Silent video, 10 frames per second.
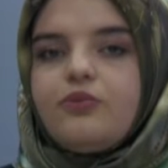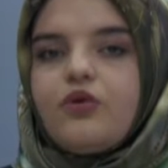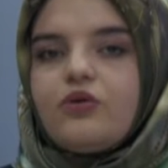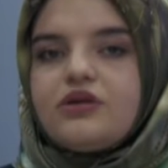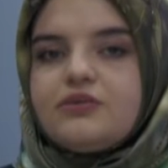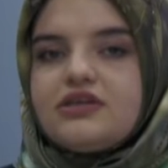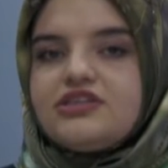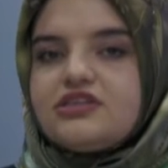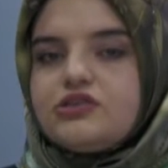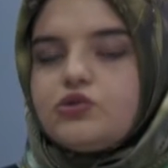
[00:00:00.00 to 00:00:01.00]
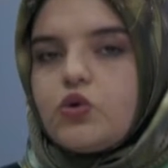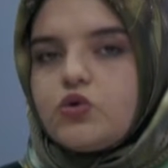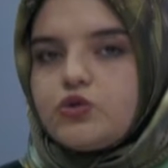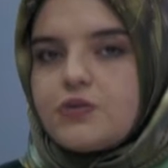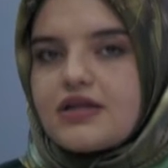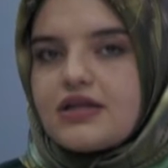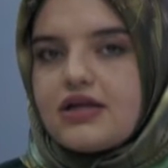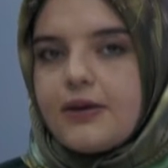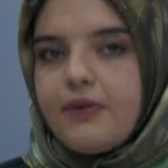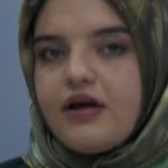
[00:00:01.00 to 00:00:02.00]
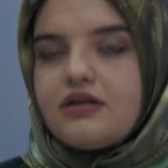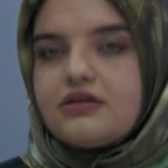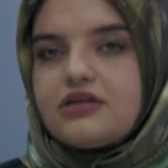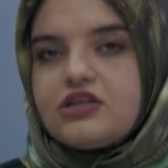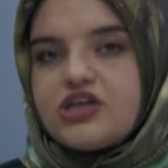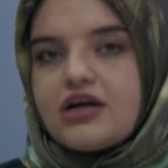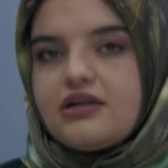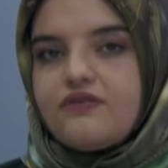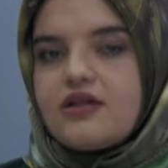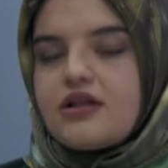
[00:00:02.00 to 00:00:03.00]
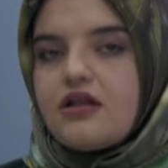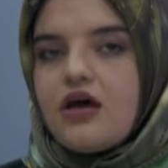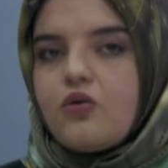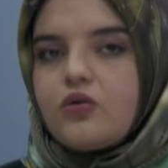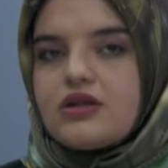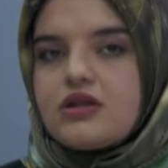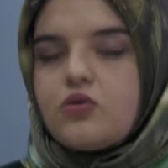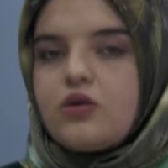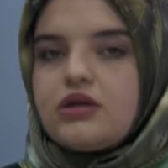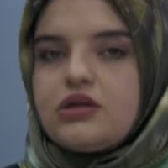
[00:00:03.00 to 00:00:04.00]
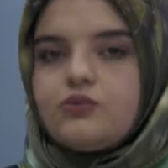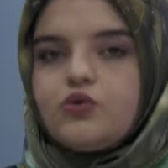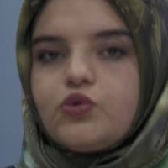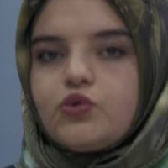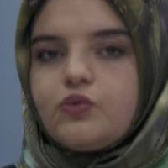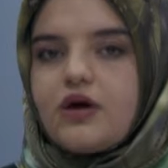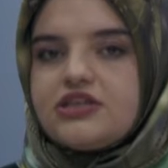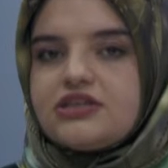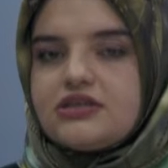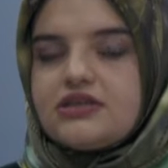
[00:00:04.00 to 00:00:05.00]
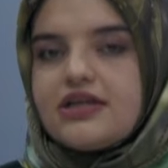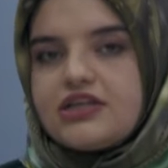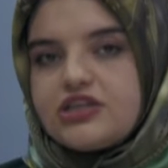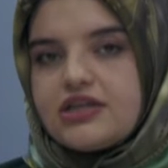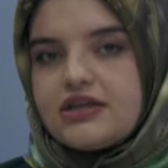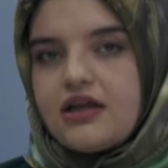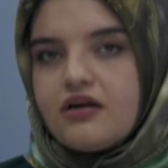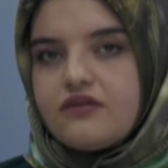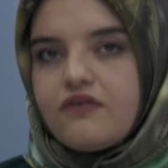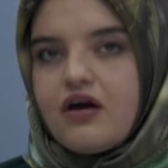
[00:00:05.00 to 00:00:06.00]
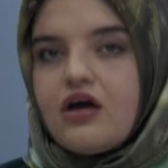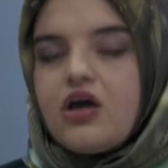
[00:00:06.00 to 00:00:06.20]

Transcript: Programın açılış konuşmasını yapan Ticaret ve Sanayi Odası Yönetim Kurulu Başkanı Necdet Takva,